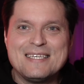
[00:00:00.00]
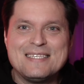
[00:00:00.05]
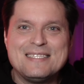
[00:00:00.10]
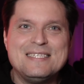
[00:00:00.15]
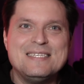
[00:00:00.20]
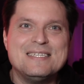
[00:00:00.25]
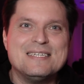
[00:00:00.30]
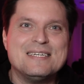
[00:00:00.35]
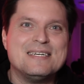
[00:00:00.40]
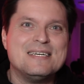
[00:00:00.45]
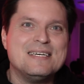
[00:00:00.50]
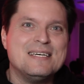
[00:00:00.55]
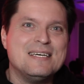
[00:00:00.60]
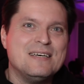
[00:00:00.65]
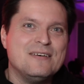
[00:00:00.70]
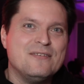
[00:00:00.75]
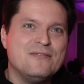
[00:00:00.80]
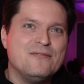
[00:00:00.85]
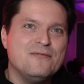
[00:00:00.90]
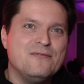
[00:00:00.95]
ich dir,
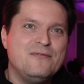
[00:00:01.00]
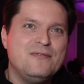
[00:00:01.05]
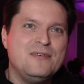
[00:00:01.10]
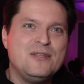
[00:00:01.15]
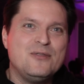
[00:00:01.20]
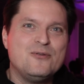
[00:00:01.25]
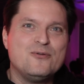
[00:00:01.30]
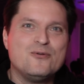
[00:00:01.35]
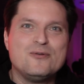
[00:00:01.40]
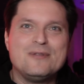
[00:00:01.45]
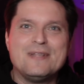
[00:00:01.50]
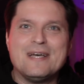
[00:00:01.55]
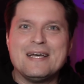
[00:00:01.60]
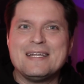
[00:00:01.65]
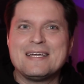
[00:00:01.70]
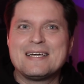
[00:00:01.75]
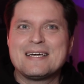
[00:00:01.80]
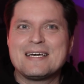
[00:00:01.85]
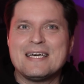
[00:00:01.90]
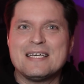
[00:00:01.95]
wie du
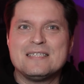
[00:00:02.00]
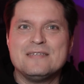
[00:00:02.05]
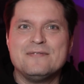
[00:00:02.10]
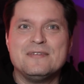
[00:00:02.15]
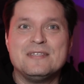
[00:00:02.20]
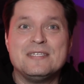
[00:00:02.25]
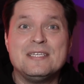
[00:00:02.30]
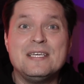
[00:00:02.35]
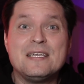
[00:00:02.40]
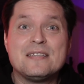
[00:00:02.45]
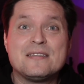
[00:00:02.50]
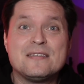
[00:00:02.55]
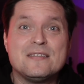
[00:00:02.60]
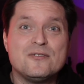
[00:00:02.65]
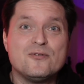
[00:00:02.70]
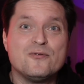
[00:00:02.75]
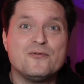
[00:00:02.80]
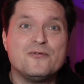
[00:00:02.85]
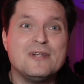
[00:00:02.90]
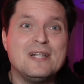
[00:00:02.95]
deine Kreativität,
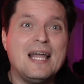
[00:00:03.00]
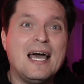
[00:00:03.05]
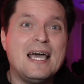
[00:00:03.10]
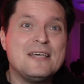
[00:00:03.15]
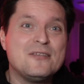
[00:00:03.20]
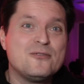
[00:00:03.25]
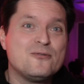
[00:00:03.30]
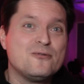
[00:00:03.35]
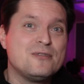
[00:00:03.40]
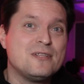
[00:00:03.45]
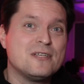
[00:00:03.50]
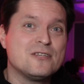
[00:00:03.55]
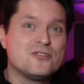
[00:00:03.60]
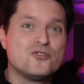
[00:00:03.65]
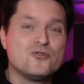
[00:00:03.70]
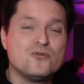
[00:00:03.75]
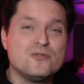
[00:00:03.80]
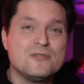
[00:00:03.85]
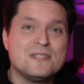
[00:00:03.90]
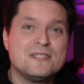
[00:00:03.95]
die du vielleicht durch das
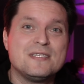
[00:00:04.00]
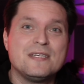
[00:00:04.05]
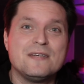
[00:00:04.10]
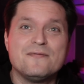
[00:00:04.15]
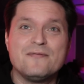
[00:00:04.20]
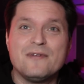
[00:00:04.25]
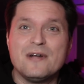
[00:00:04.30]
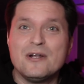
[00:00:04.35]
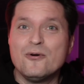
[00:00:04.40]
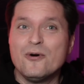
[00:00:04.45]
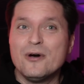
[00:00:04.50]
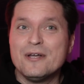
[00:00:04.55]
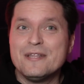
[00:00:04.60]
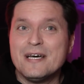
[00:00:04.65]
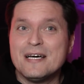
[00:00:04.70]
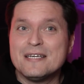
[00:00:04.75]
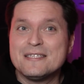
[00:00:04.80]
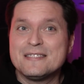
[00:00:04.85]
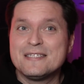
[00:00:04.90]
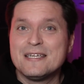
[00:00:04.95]
Schulsystem verloren
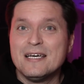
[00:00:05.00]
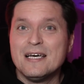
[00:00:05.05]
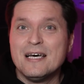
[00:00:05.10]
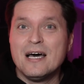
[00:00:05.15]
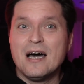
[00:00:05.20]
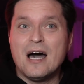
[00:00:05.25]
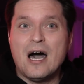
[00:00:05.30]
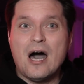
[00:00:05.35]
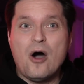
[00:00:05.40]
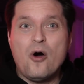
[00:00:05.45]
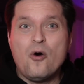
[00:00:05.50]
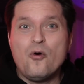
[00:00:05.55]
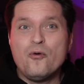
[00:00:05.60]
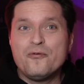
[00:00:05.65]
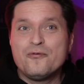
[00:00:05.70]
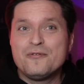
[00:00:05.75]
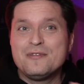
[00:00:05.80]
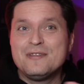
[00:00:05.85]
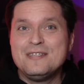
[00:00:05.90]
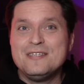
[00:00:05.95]
hast,
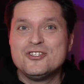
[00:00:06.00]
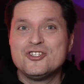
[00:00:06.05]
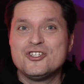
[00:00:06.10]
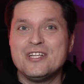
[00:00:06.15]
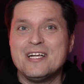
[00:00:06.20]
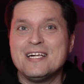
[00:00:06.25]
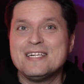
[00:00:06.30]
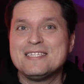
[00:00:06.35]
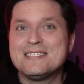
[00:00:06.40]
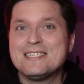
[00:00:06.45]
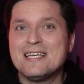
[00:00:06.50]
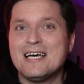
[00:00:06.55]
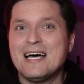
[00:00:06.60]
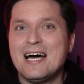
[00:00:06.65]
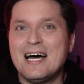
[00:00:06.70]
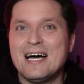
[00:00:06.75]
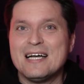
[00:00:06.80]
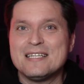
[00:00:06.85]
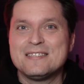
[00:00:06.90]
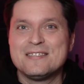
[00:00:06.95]
auf die schnellste
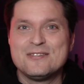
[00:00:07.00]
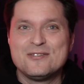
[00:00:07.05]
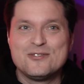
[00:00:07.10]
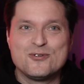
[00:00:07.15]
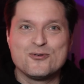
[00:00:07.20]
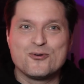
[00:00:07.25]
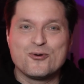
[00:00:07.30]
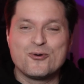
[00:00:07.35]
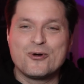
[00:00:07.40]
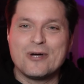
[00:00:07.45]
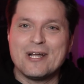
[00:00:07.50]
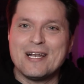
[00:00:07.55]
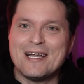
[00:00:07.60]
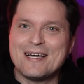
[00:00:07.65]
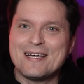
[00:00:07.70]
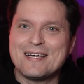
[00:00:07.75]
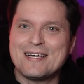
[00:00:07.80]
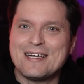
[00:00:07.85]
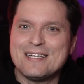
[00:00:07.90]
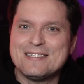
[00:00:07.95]
Art
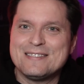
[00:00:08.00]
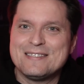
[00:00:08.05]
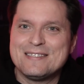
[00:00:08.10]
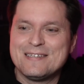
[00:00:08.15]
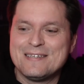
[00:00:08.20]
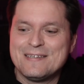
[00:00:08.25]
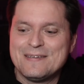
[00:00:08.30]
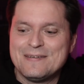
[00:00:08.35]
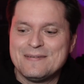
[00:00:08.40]
zurückerlangen kannst.